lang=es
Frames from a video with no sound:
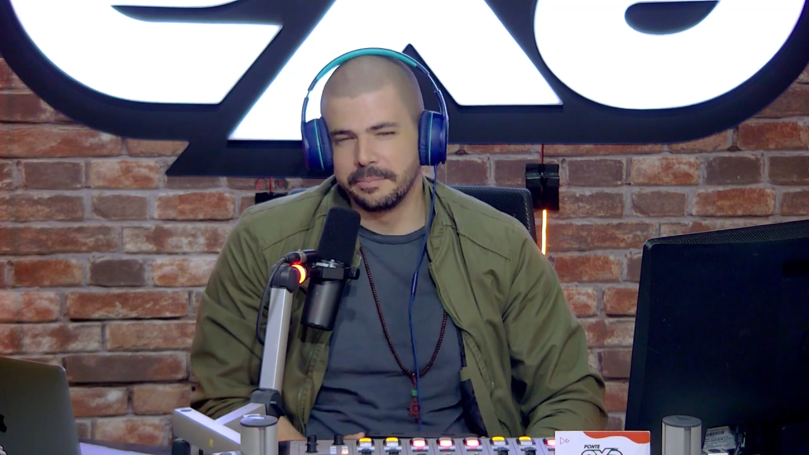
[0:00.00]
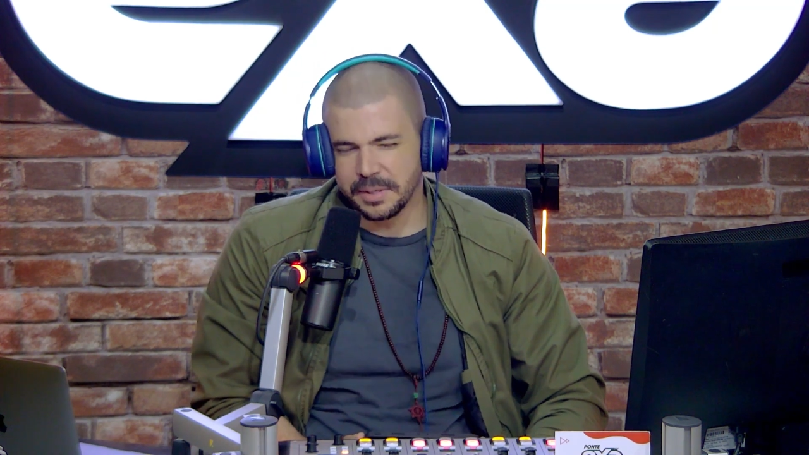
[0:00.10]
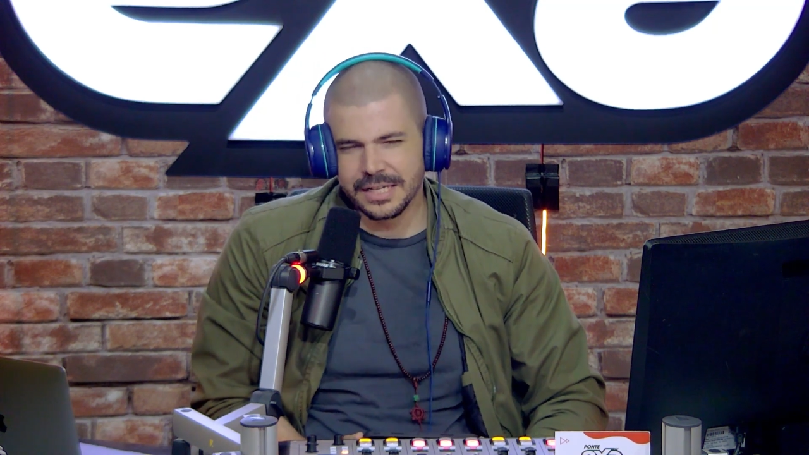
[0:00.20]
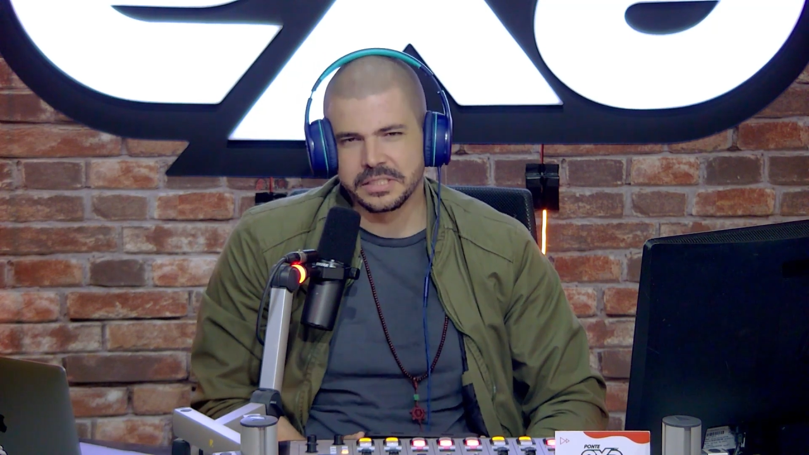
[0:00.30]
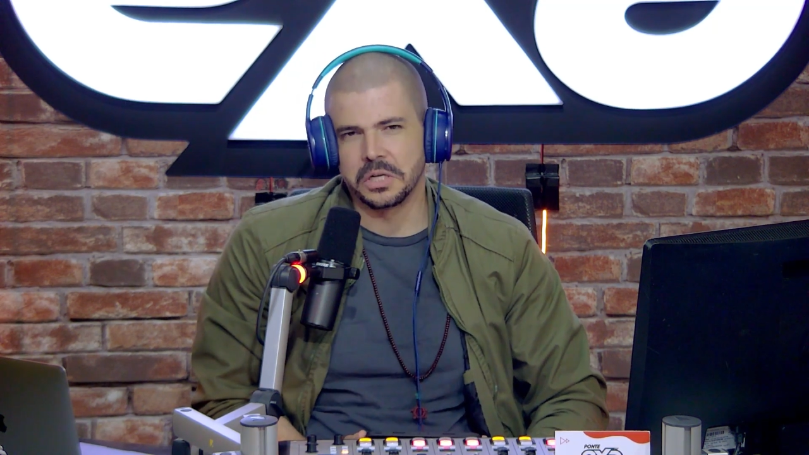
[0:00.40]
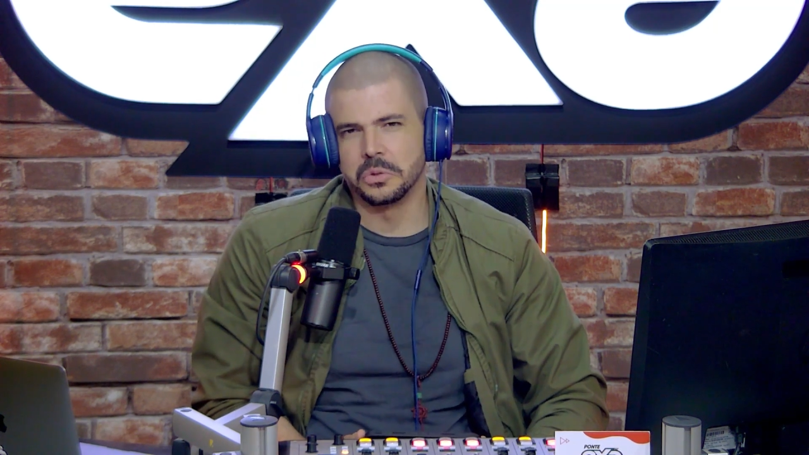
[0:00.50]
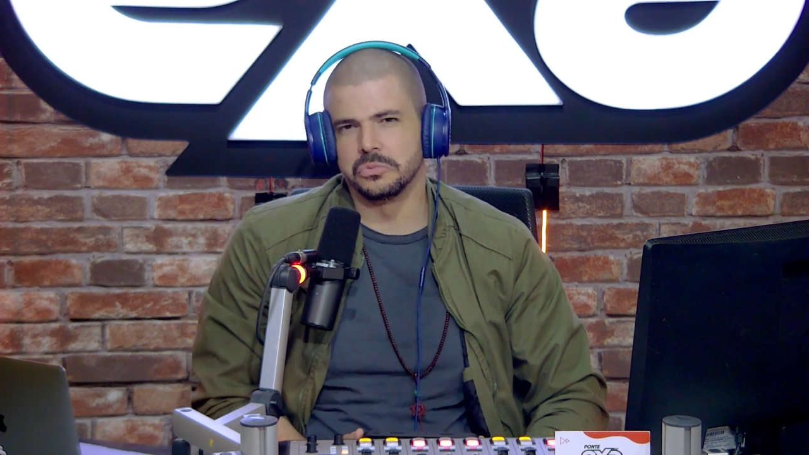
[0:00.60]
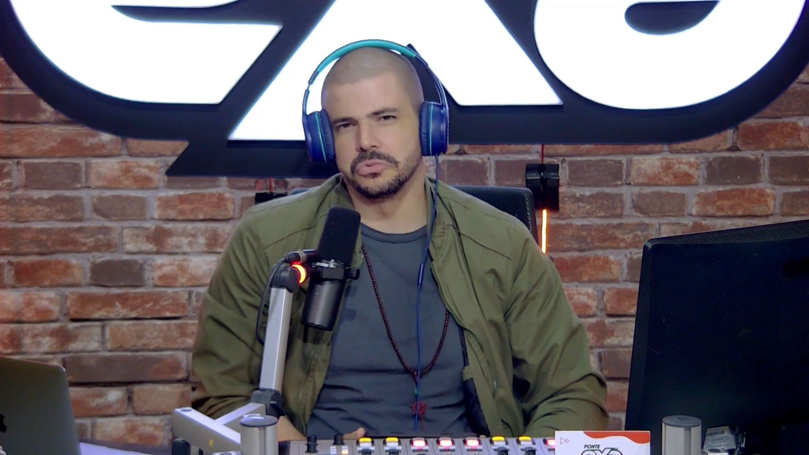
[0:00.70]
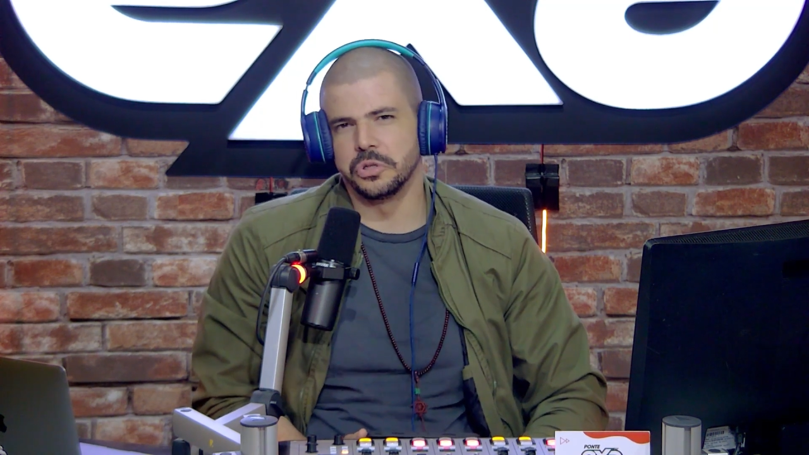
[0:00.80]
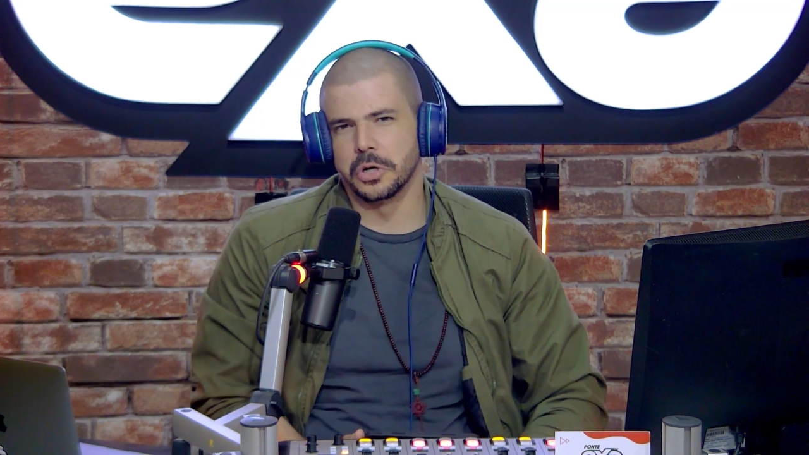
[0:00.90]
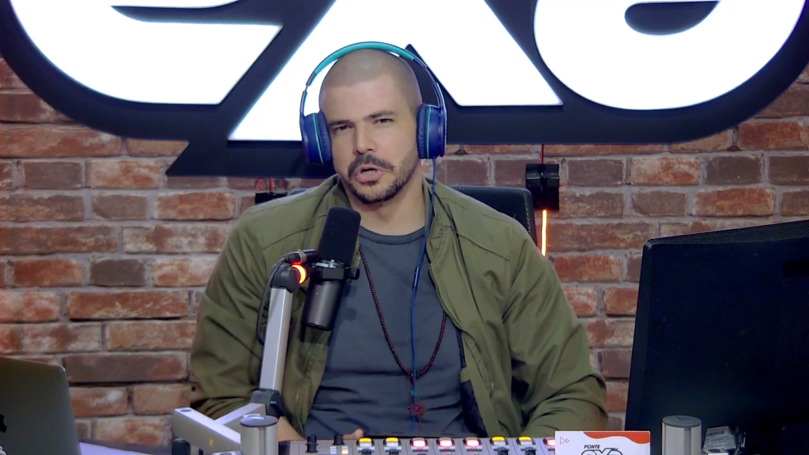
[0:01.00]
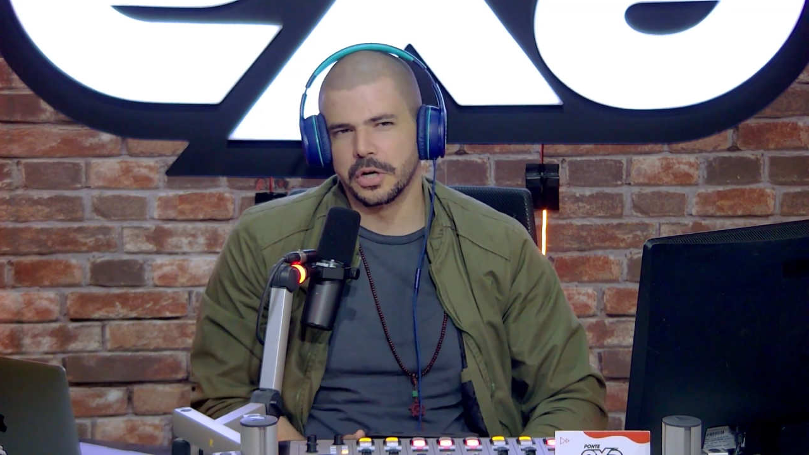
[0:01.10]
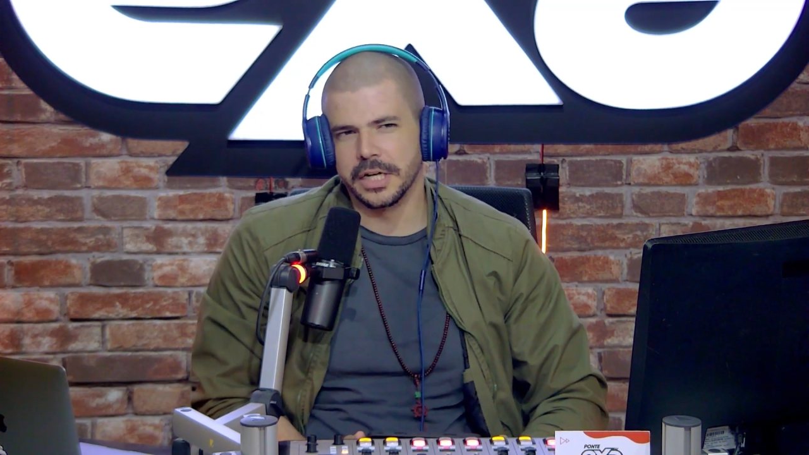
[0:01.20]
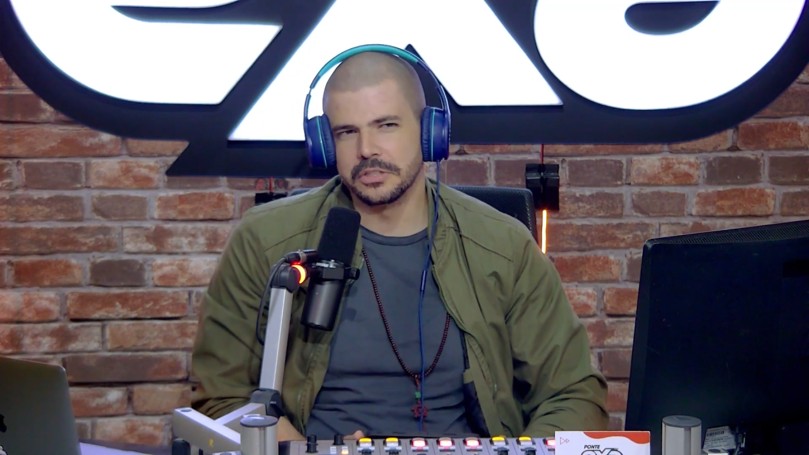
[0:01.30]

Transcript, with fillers: Piénsalo. Yo creo que